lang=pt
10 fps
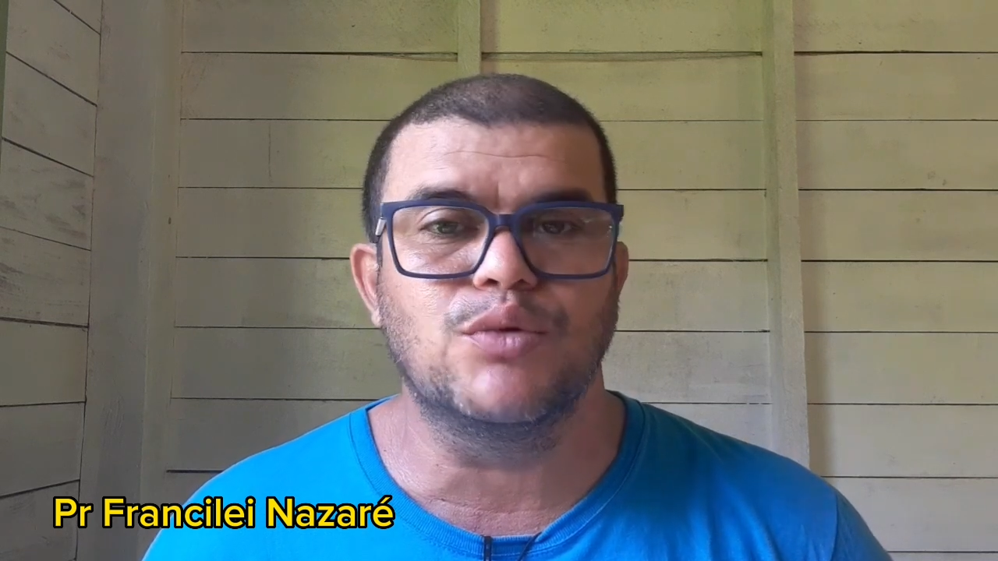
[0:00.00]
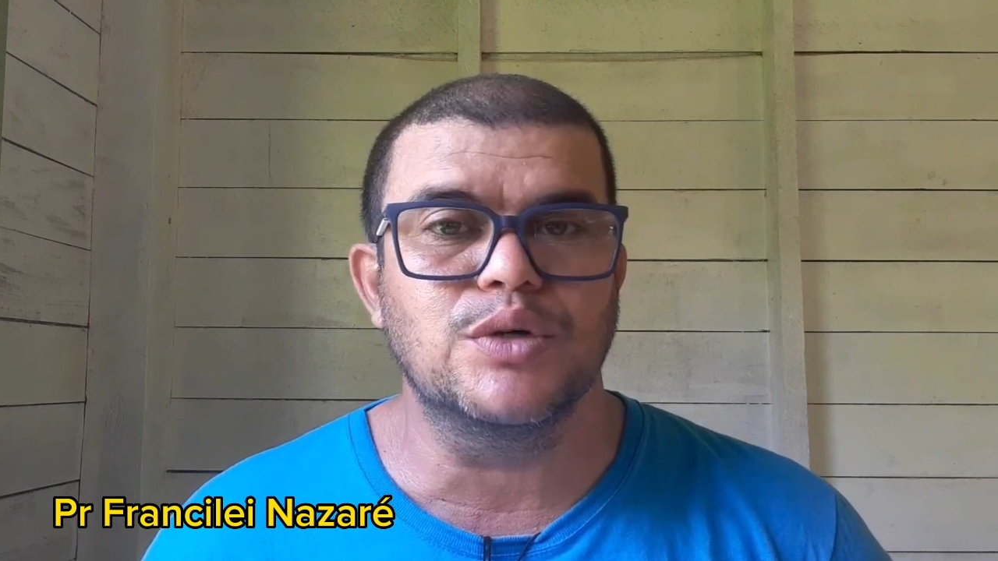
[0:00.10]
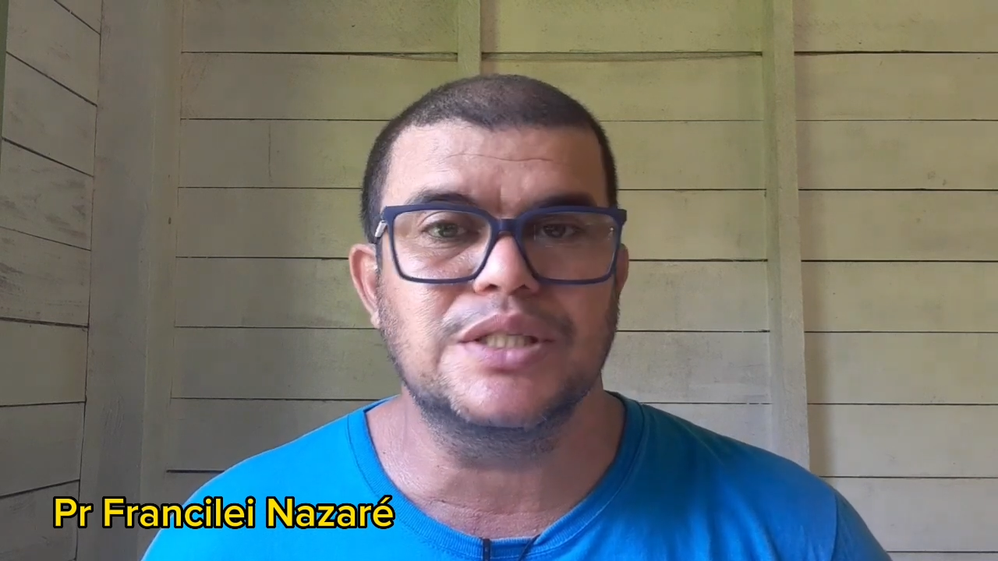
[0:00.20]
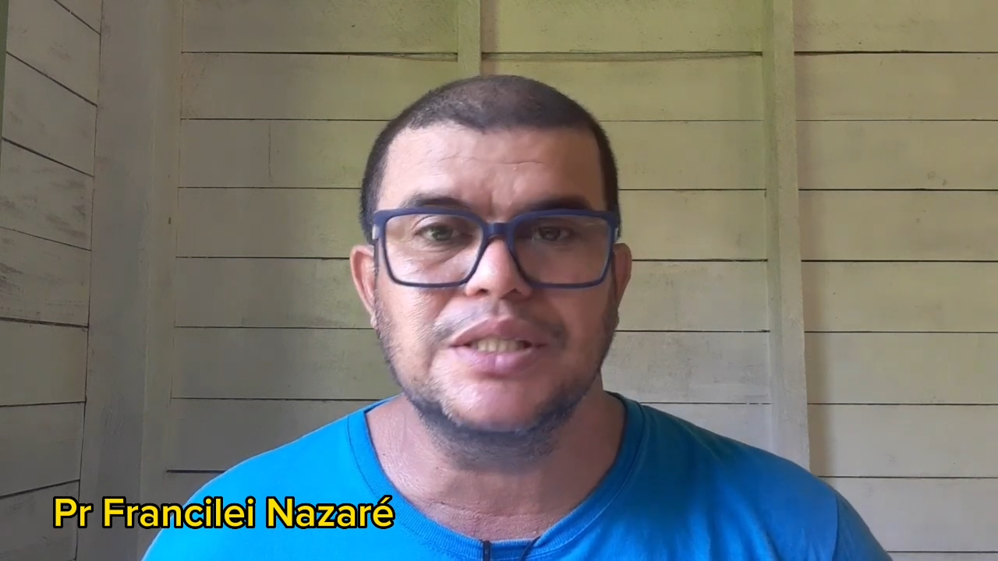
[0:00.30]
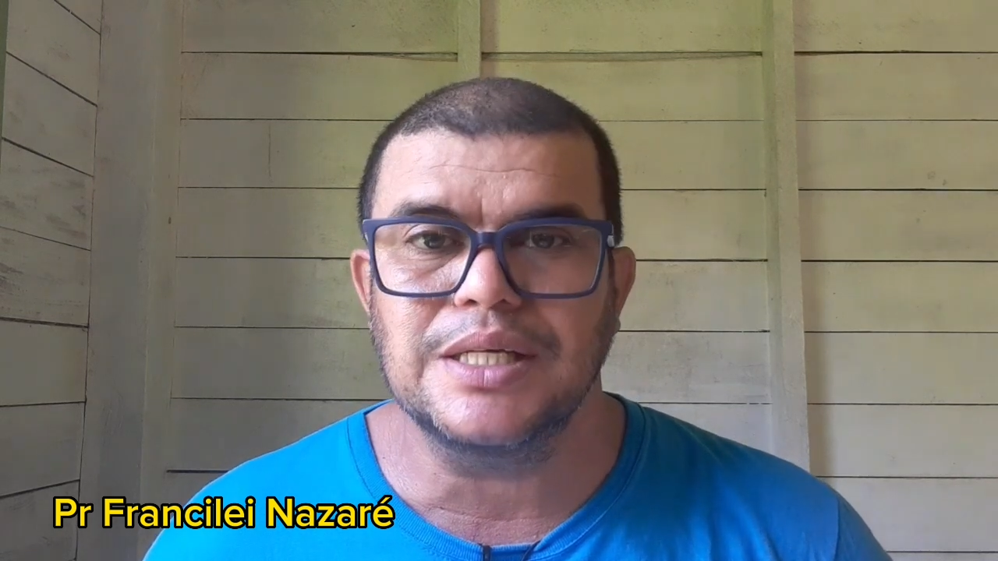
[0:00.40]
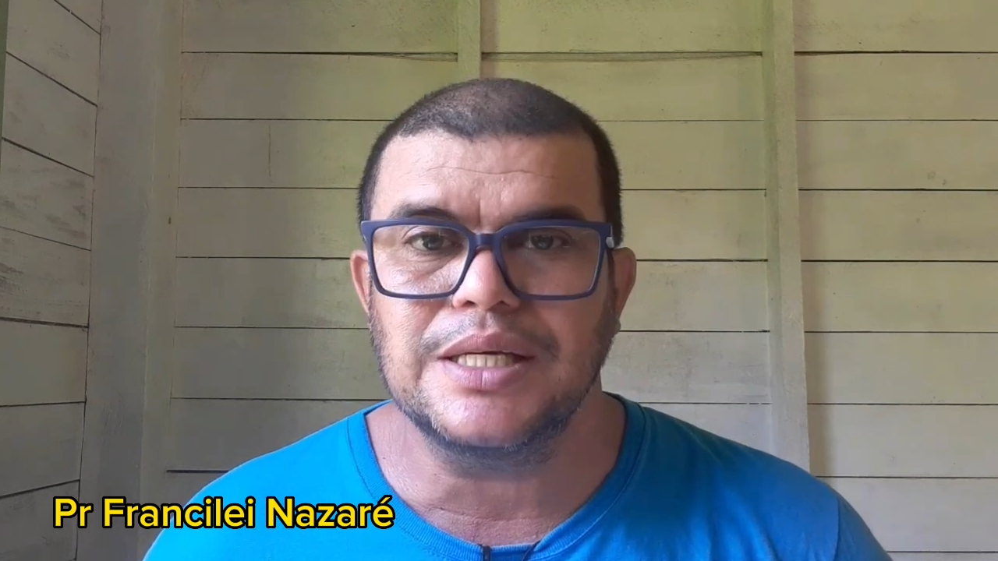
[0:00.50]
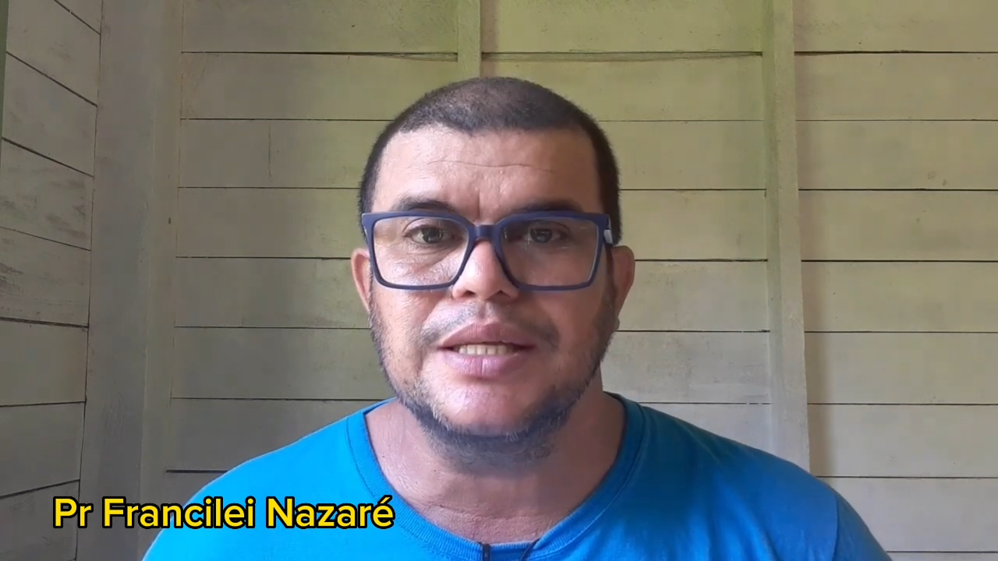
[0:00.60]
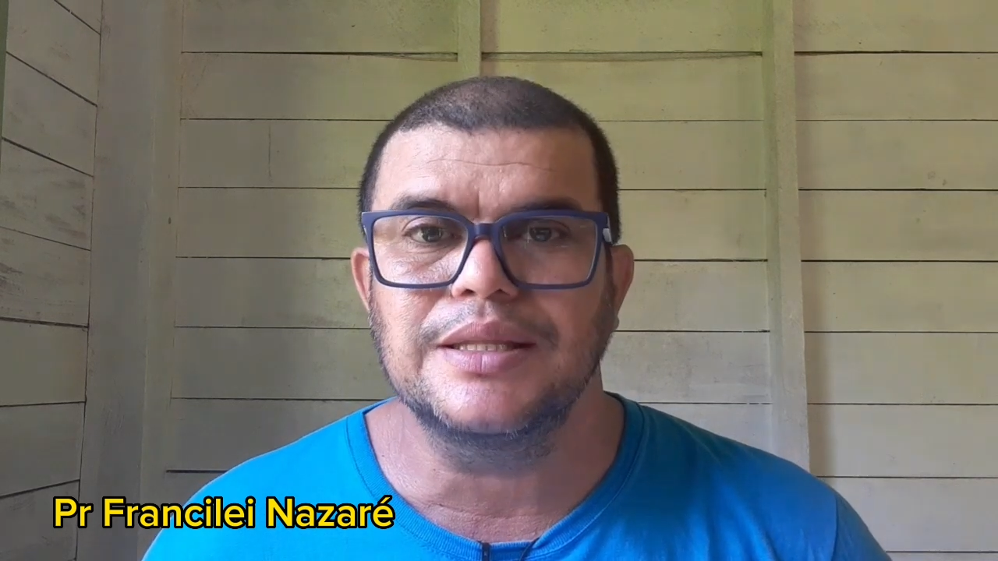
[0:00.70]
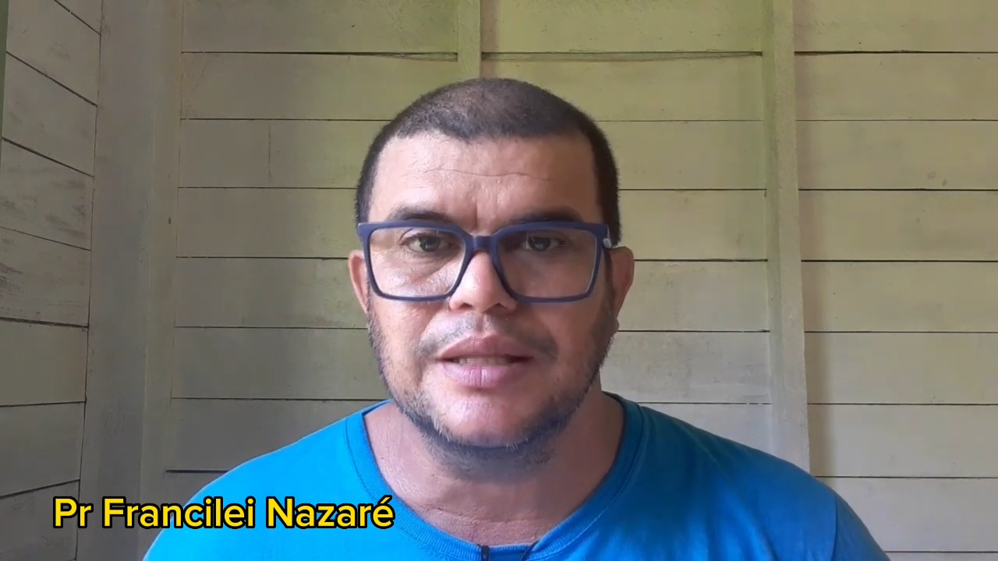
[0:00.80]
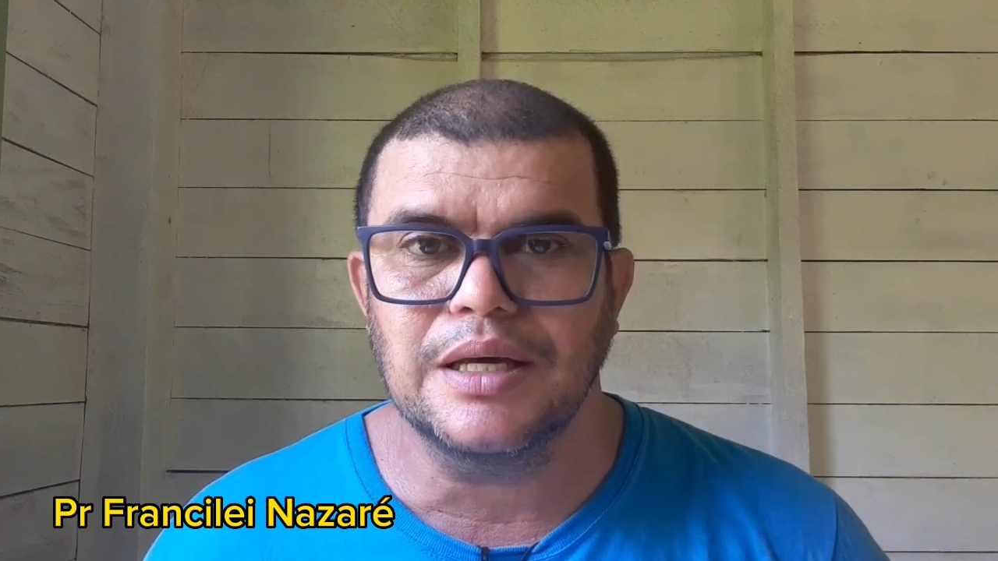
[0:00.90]

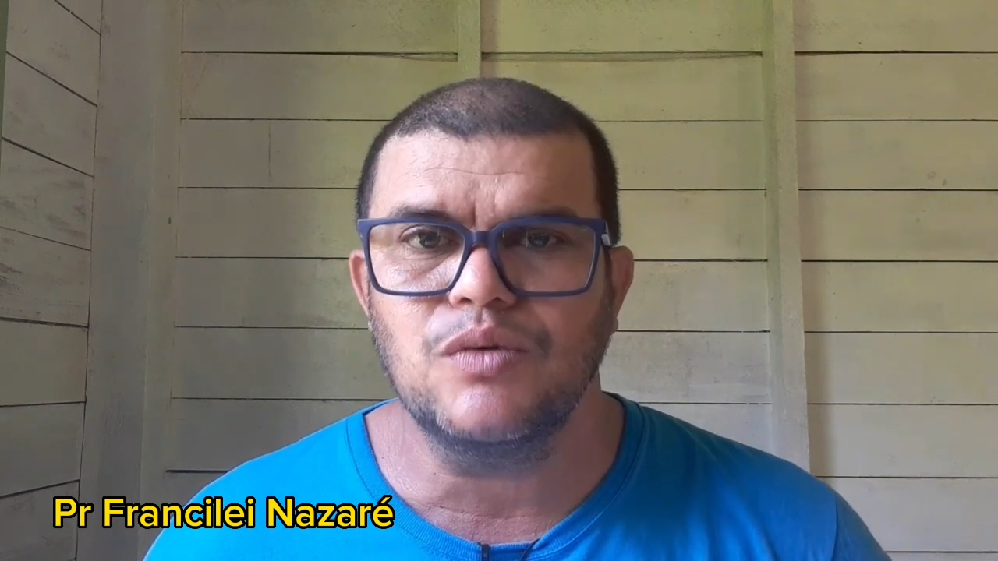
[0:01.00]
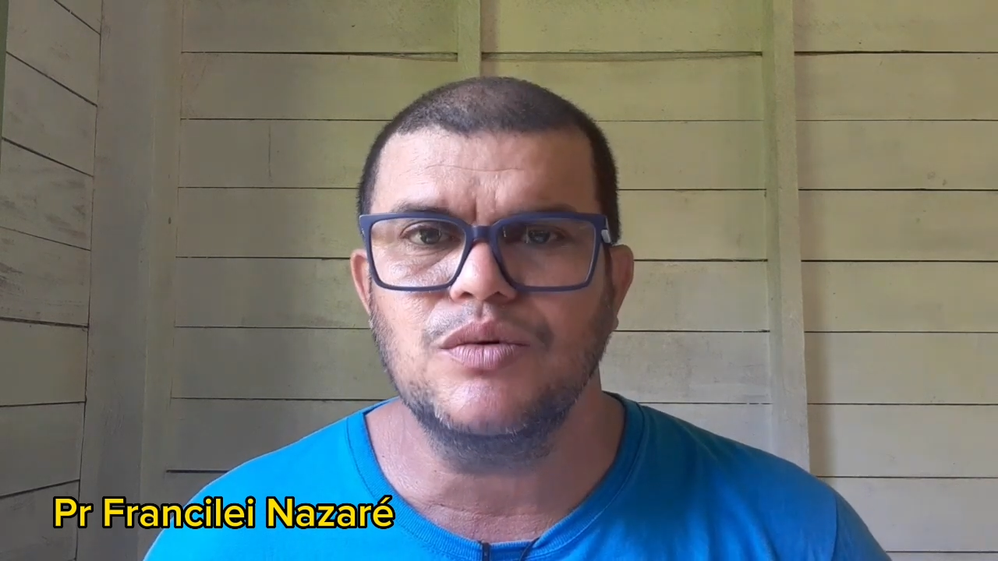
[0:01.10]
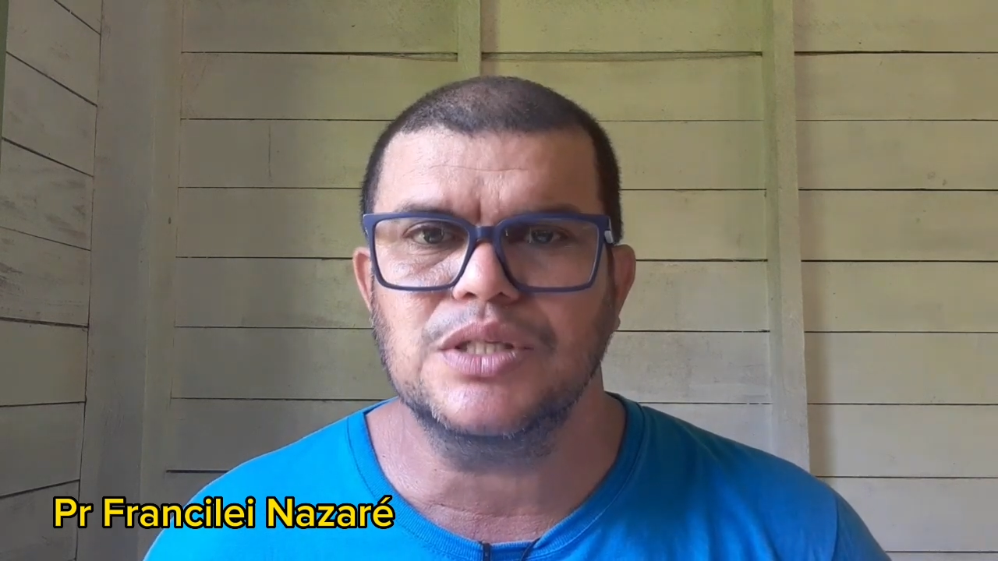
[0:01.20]
Você não